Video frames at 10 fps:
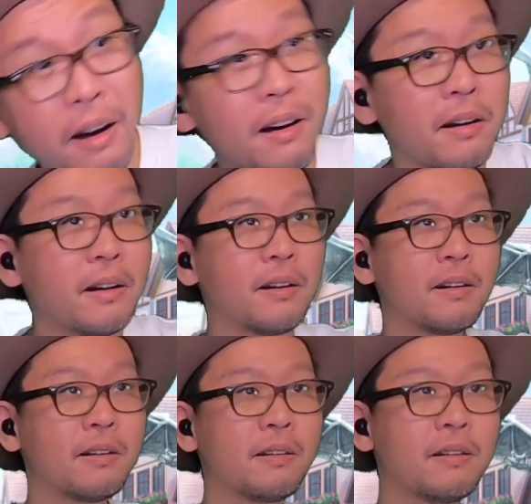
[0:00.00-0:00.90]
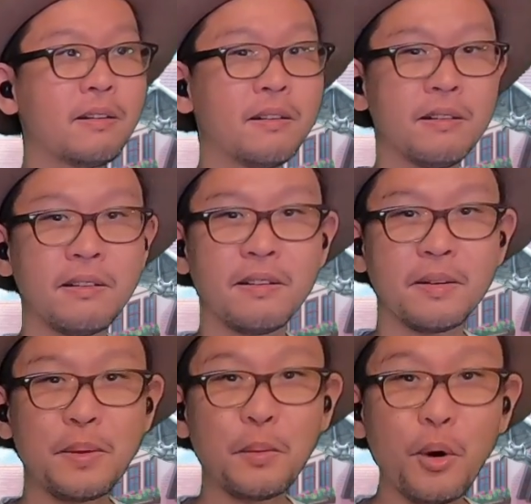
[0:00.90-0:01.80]
あ、
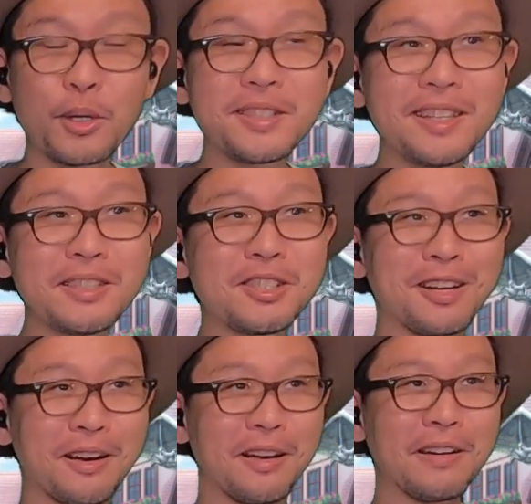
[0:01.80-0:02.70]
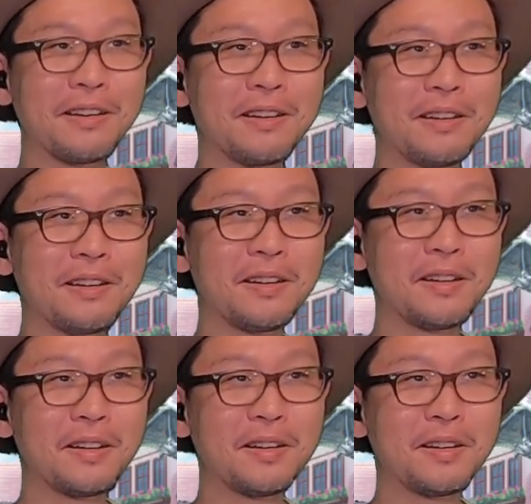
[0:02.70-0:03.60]
もう来てんじゃない
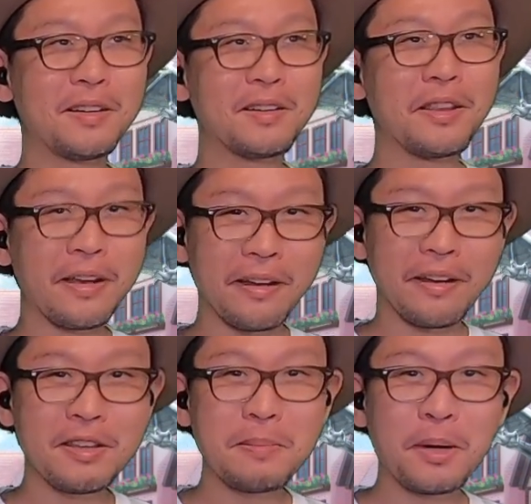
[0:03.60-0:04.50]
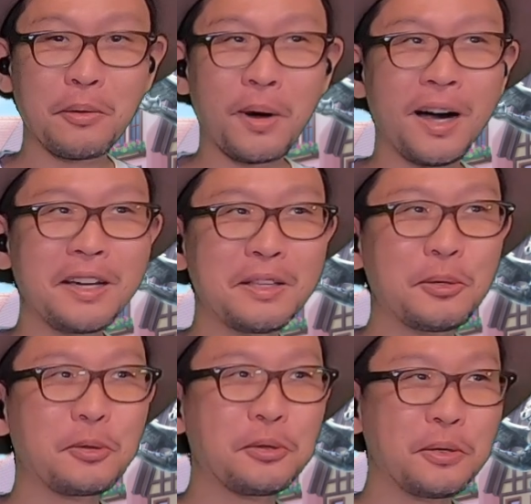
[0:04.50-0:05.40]
ねえ、今のハエ
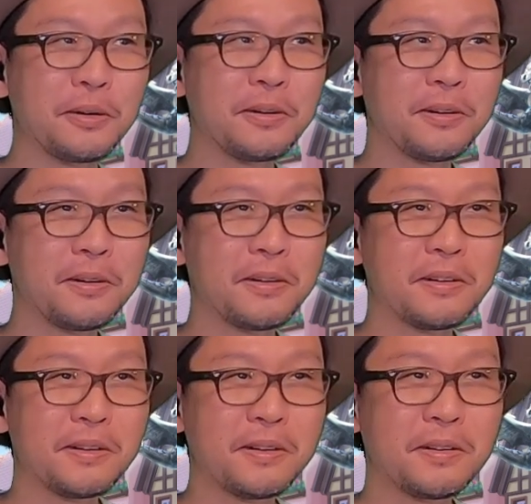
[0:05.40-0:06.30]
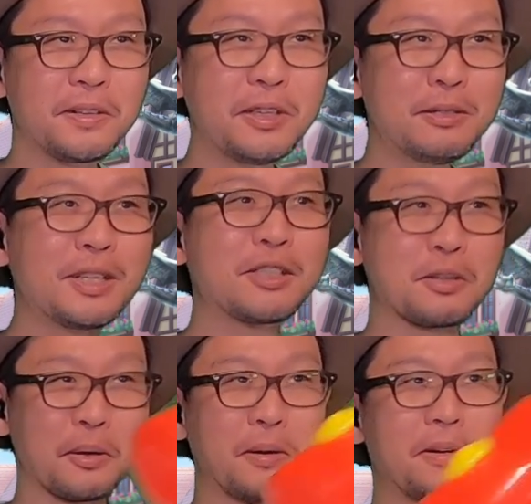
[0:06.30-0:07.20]
の音。いるで
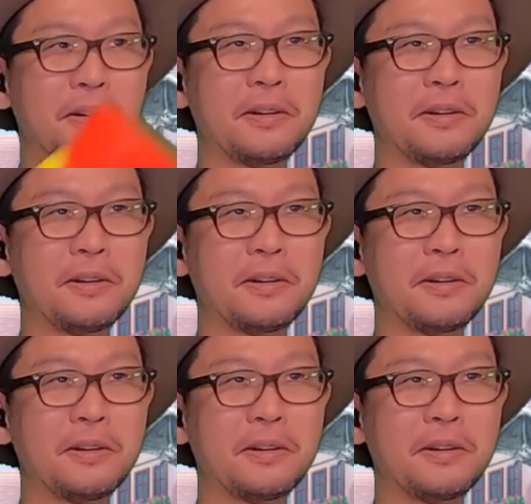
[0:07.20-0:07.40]
しょ